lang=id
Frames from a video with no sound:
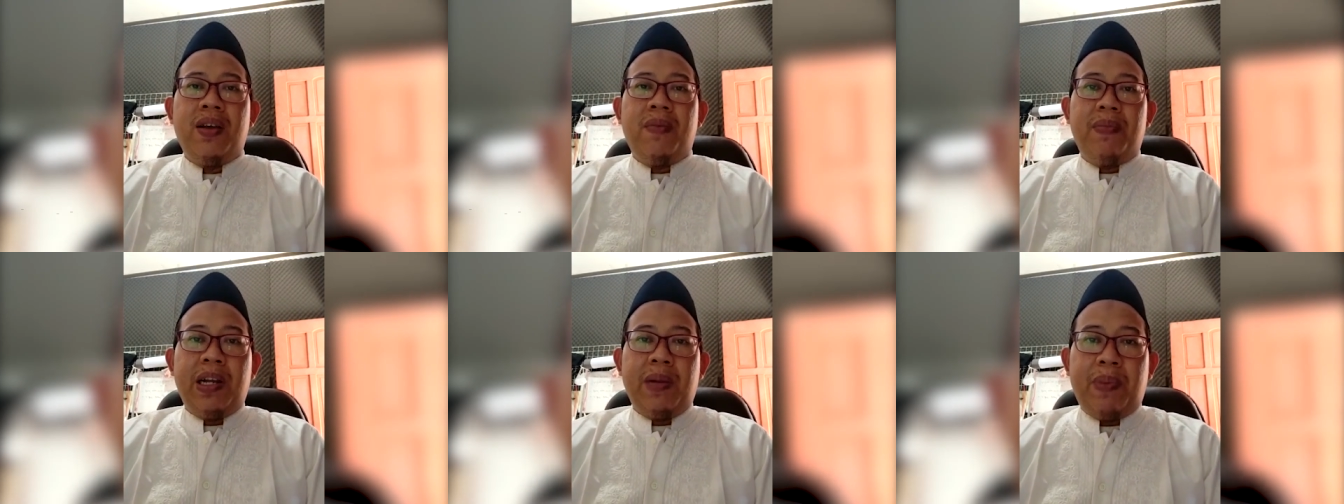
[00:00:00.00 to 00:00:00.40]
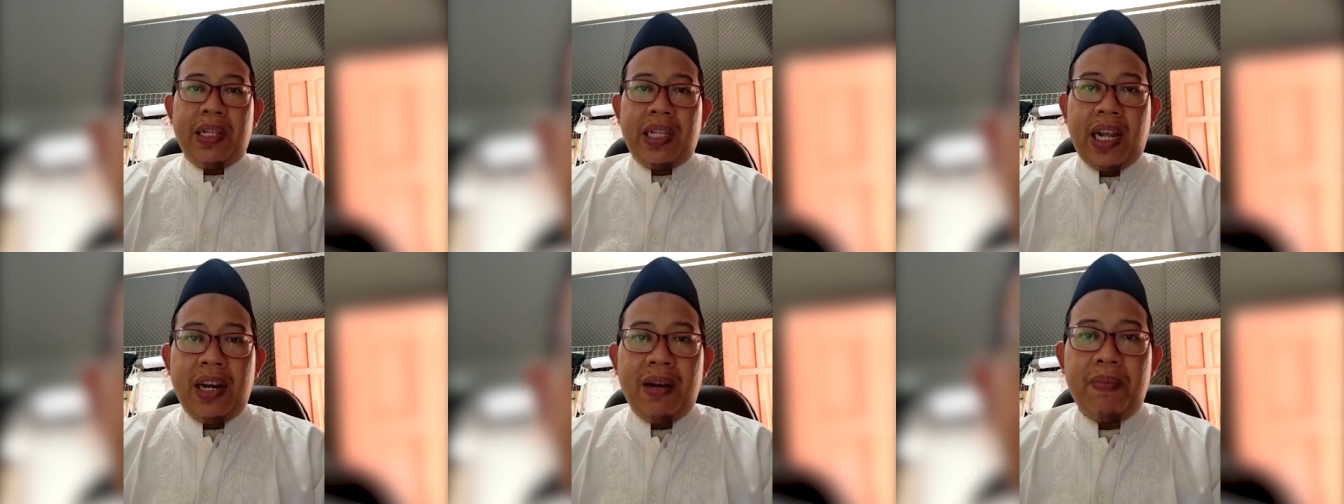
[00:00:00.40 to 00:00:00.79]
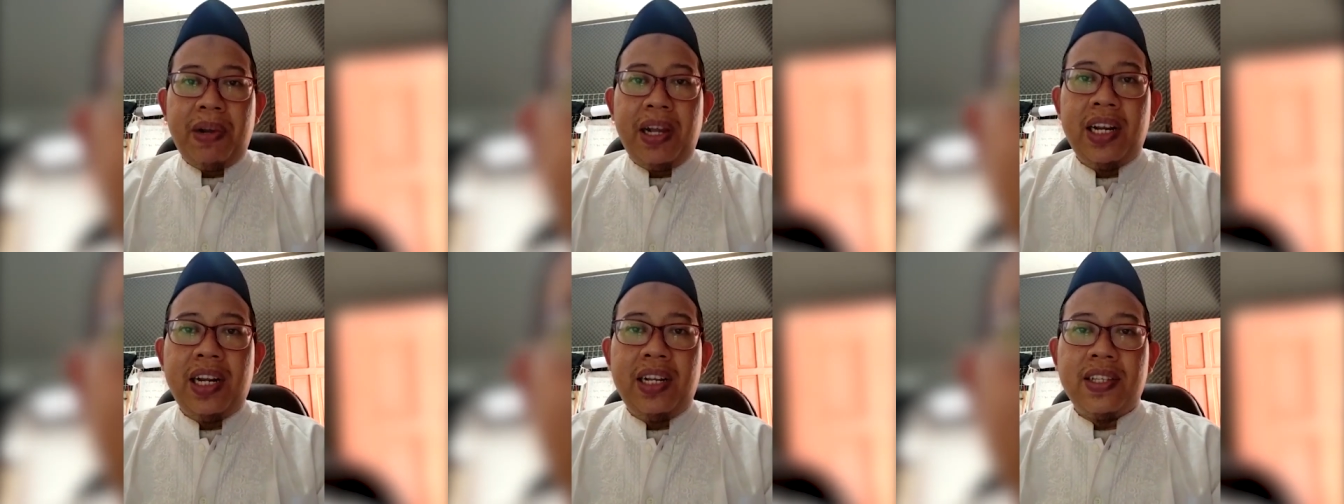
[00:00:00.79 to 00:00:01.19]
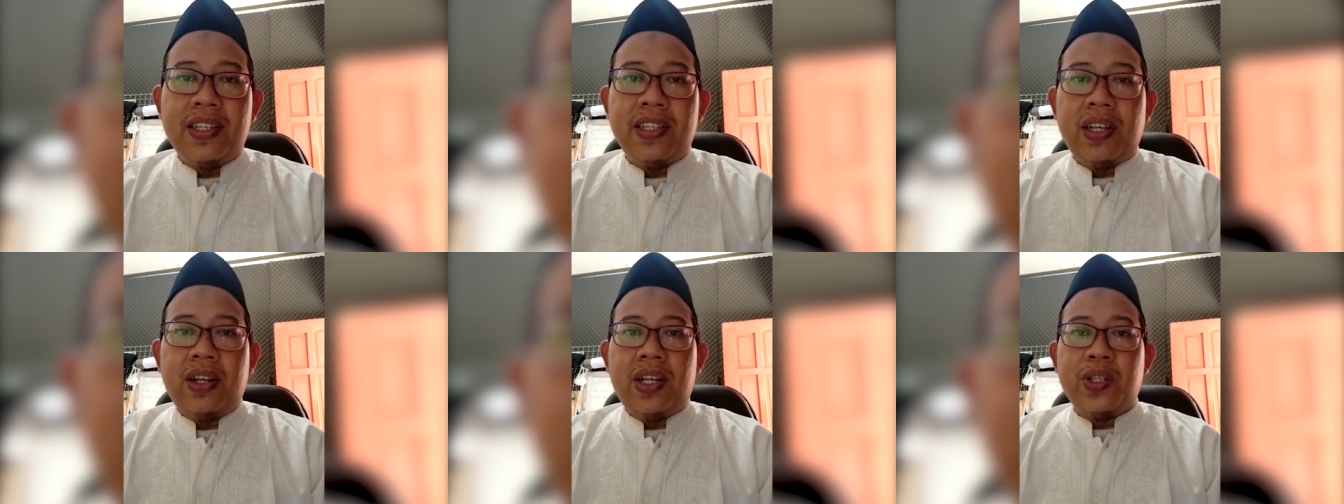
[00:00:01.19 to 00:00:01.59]
mendapatkan pahala di
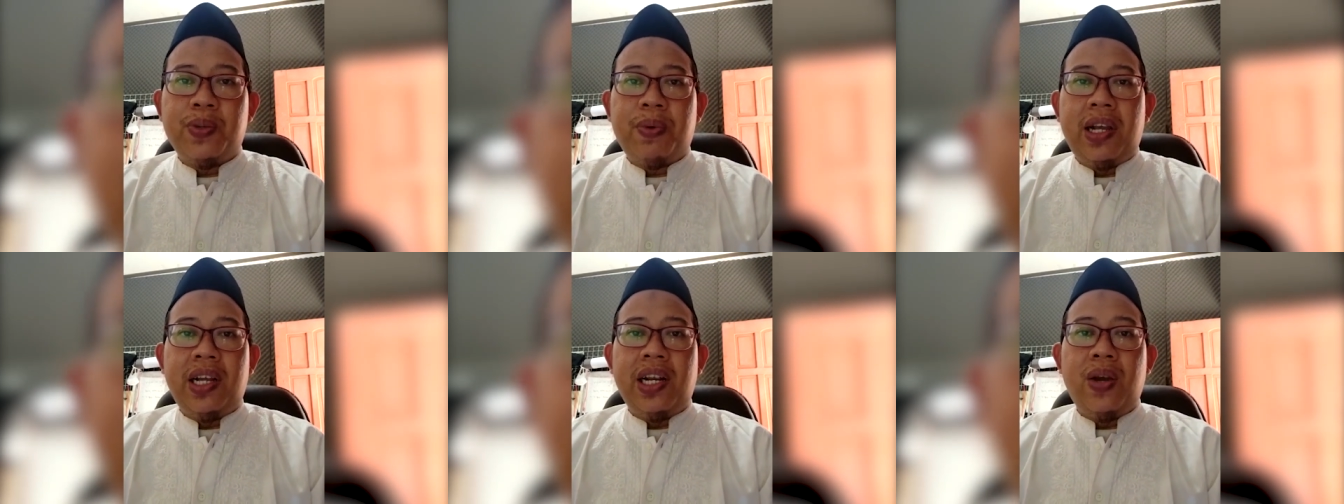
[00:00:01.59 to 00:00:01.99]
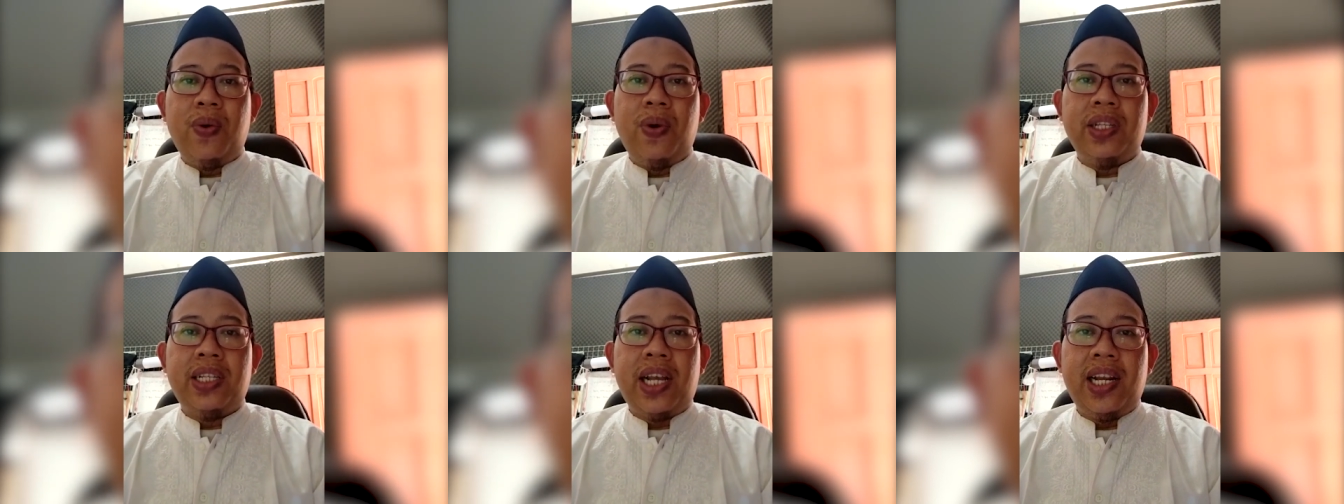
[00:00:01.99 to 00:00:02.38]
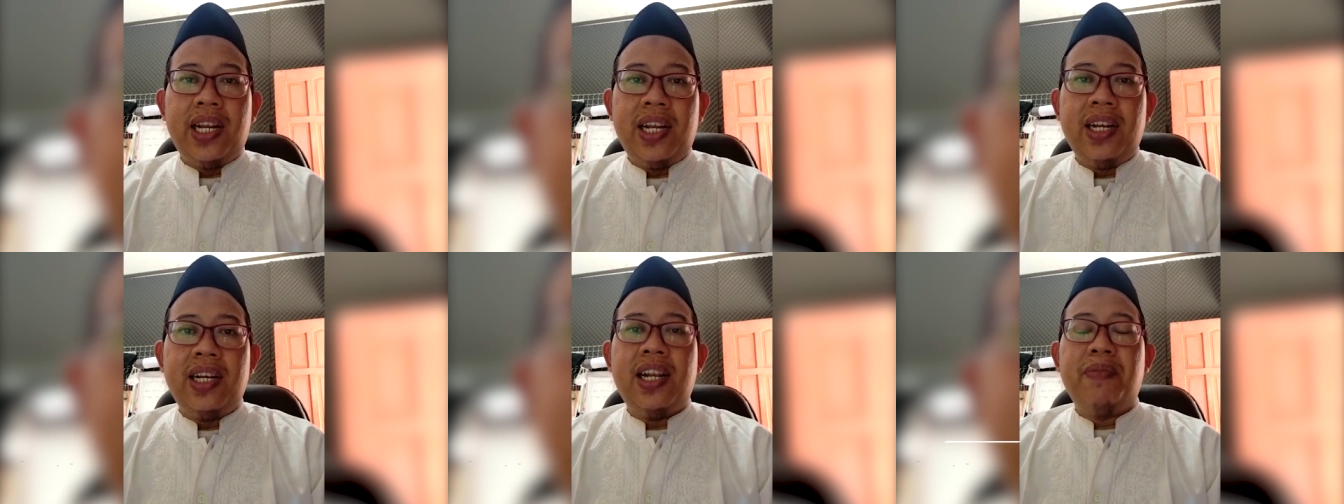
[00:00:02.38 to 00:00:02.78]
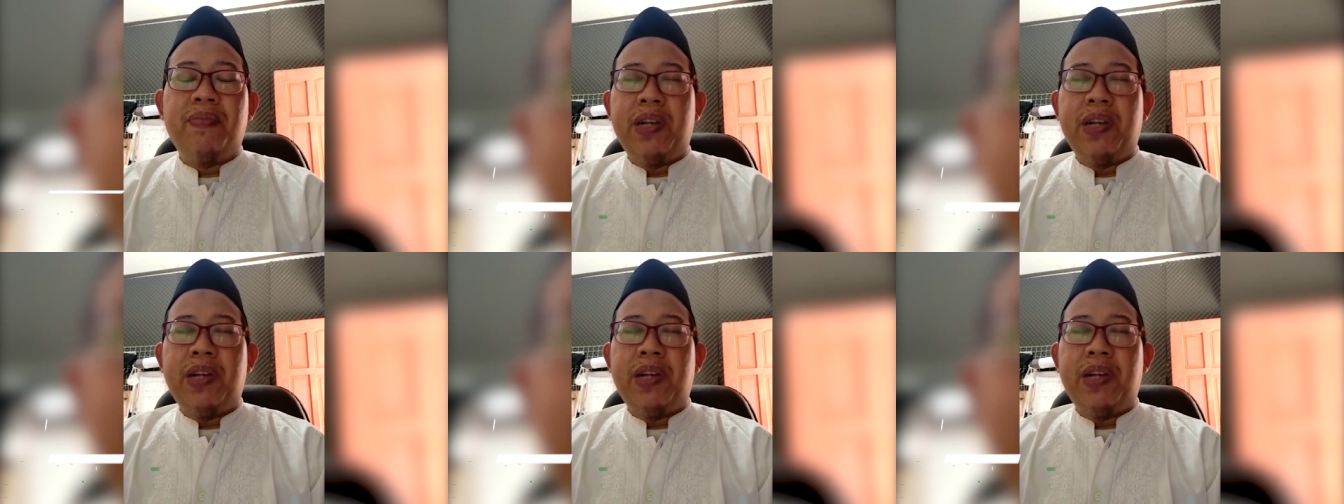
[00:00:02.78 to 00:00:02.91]
sisi Allah Subhanahu Wa Taala dan